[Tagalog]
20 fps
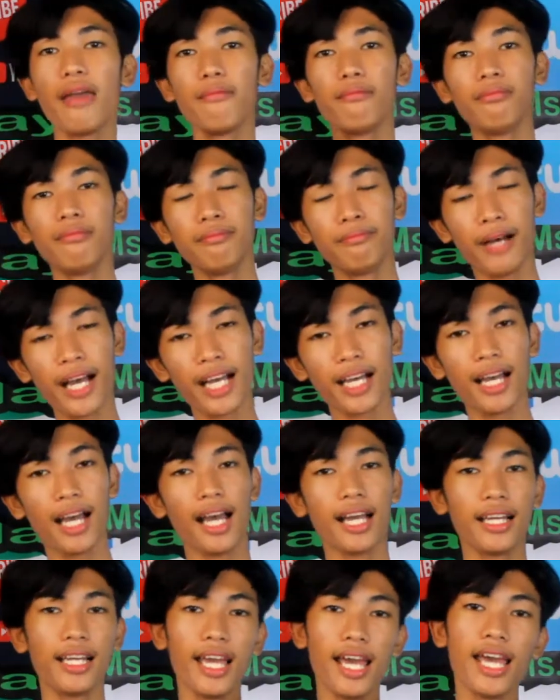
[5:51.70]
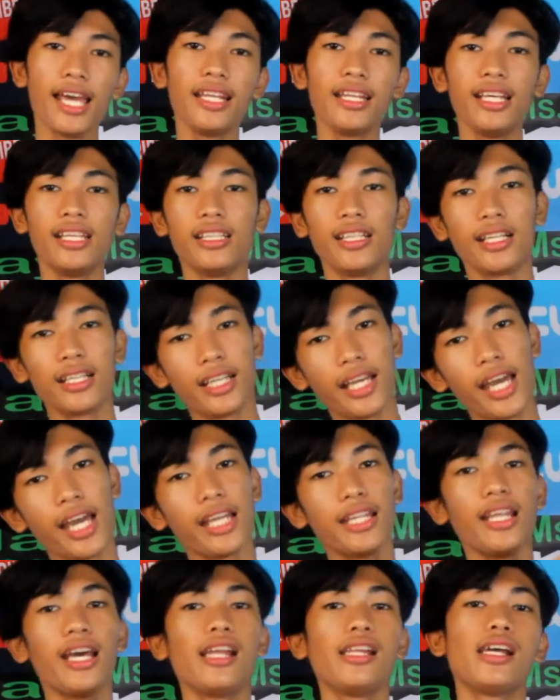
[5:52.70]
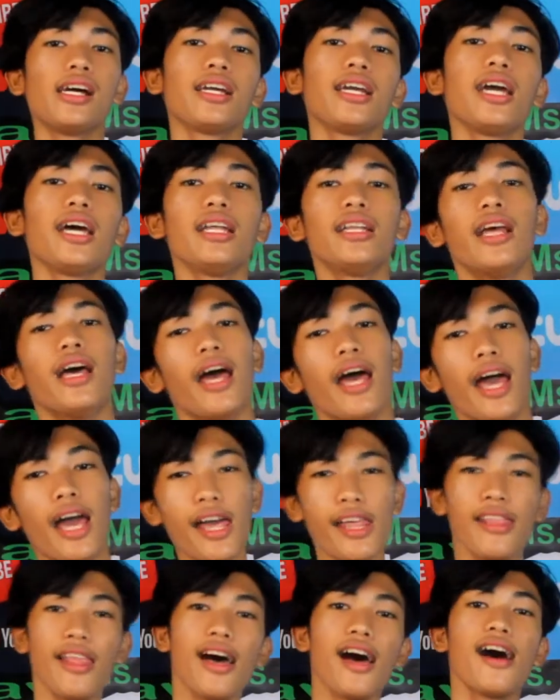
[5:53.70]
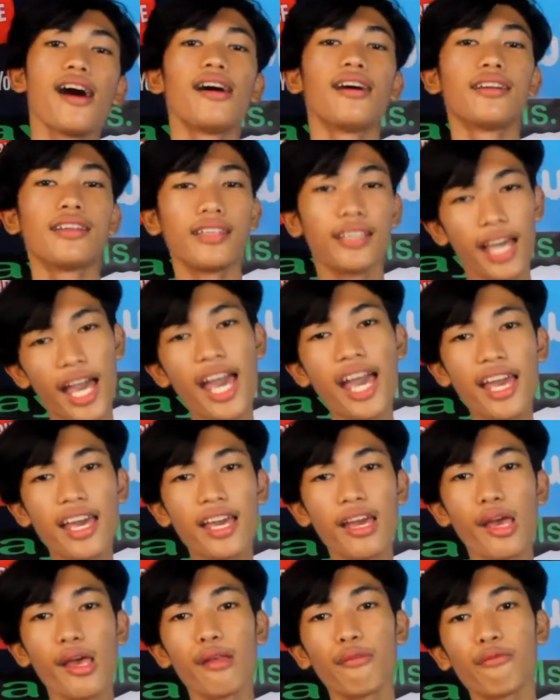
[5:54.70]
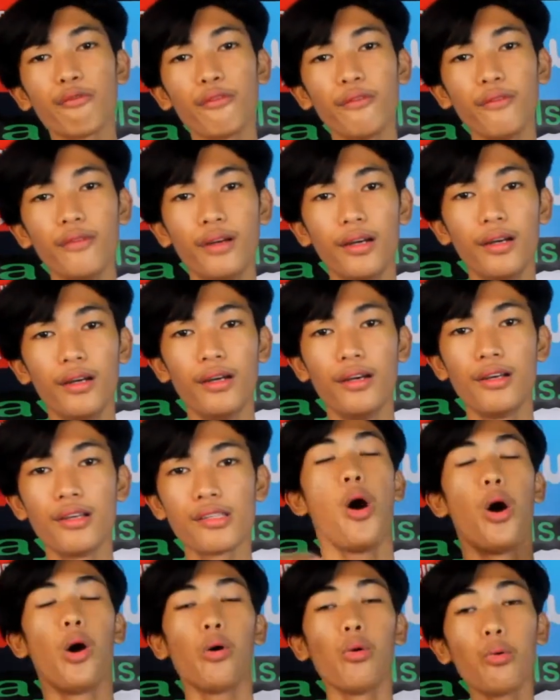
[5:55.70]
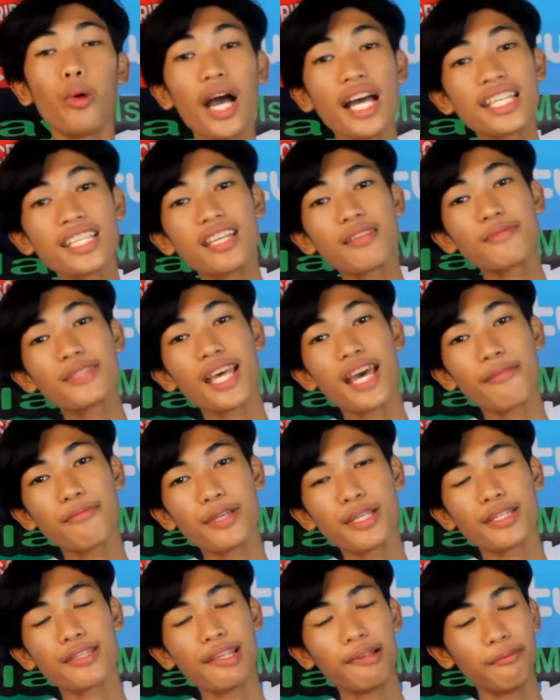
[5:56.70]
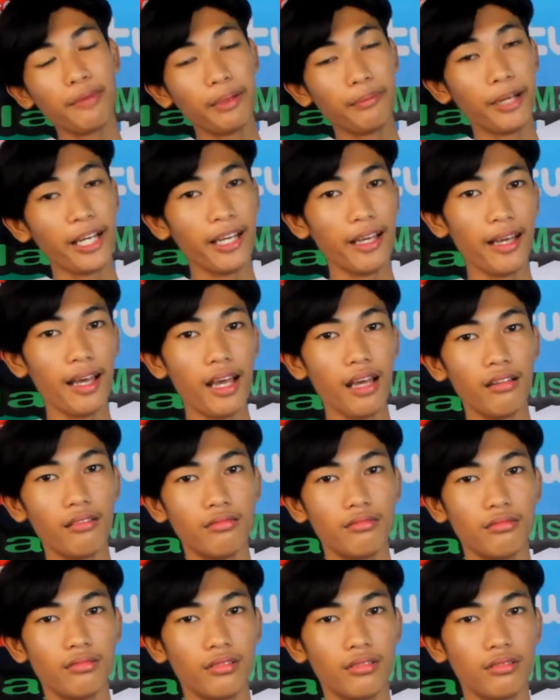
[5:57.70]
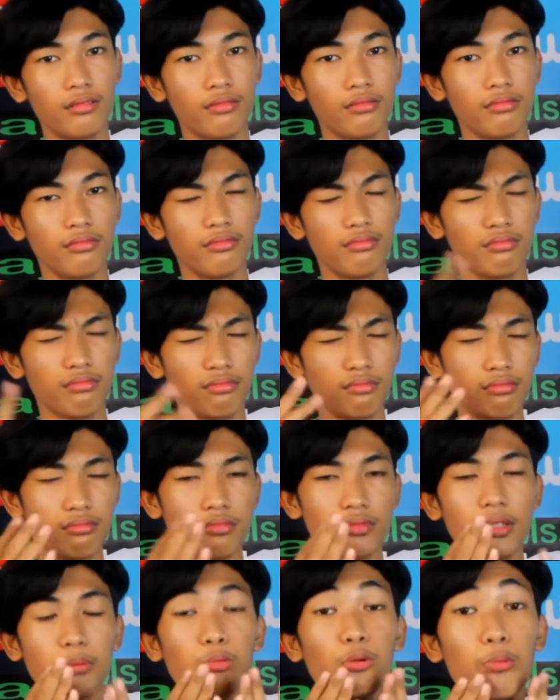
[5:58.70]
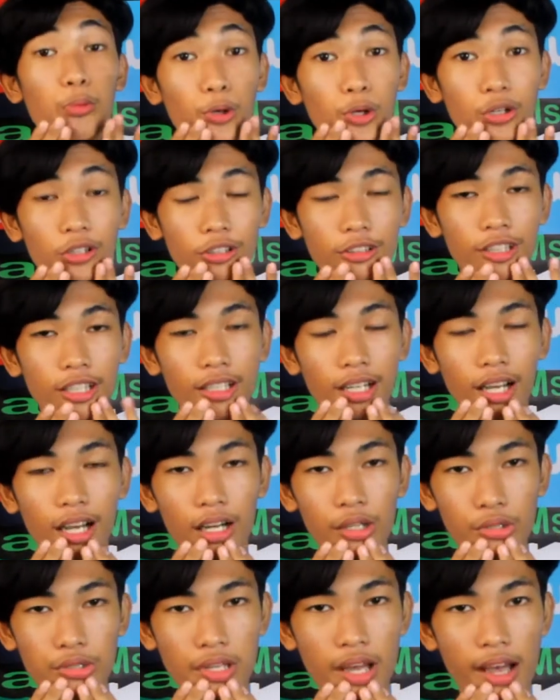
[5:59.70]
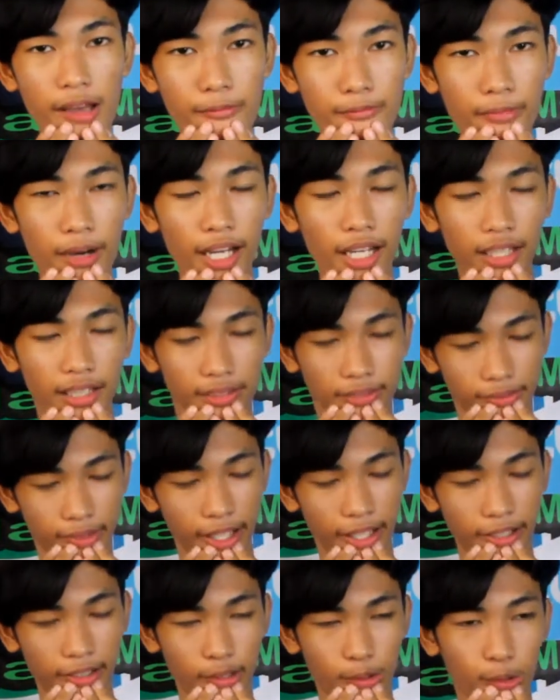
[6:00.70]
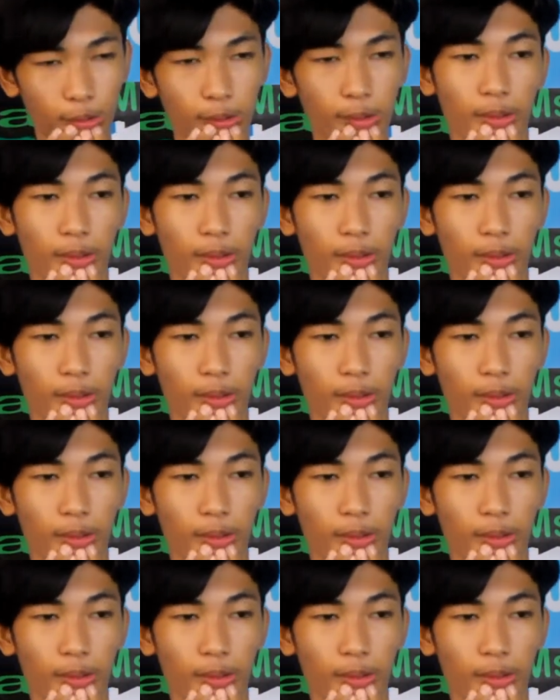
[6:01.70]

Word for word: I'm back again and again and again and again. What's up, Sabis? I'm aba... Nabubulong talaga ako sa I'm back, guys.